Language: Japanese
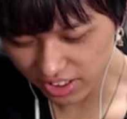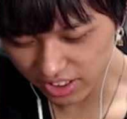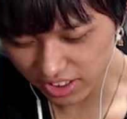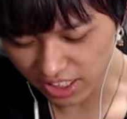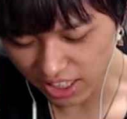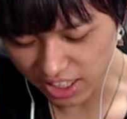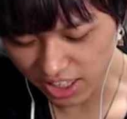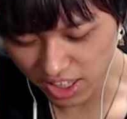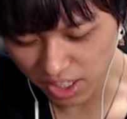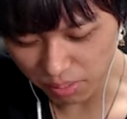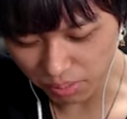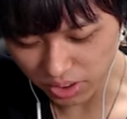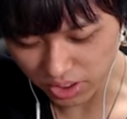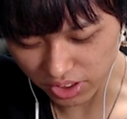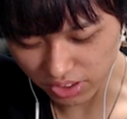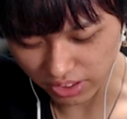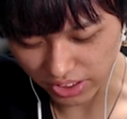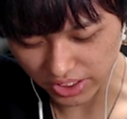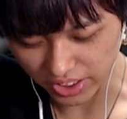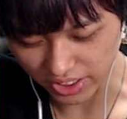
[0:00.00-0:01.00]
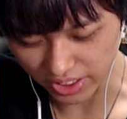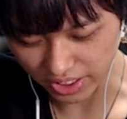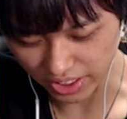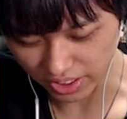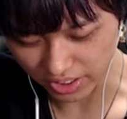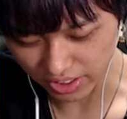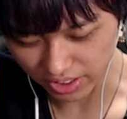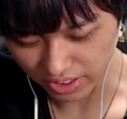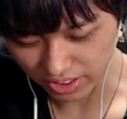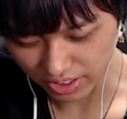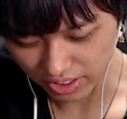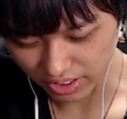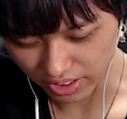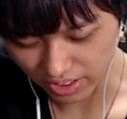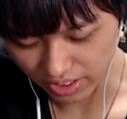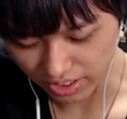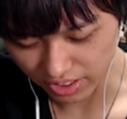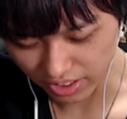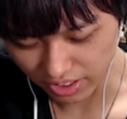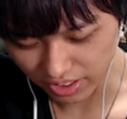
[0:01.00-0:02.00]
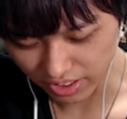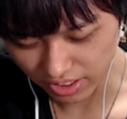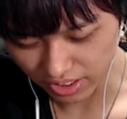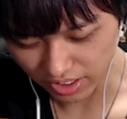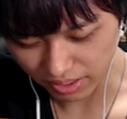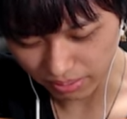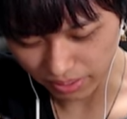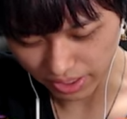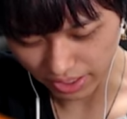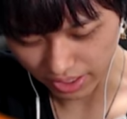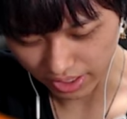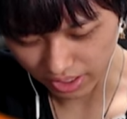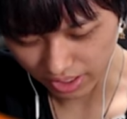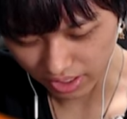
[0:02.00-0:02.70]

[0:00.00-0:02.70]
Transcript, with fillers: 何でもすぐ忘れてる。やばい。